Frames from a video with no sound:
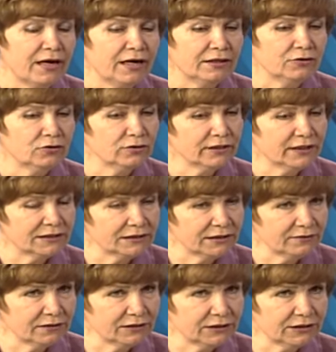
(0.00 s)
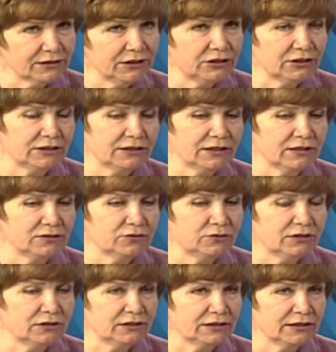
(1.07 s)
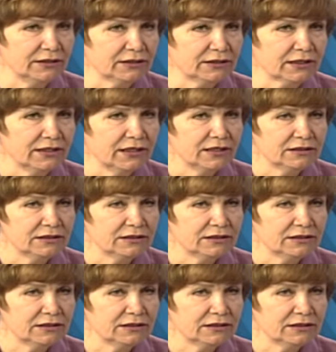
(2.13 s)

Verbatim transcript: Доктор оценит сердечно-сосудистый риск.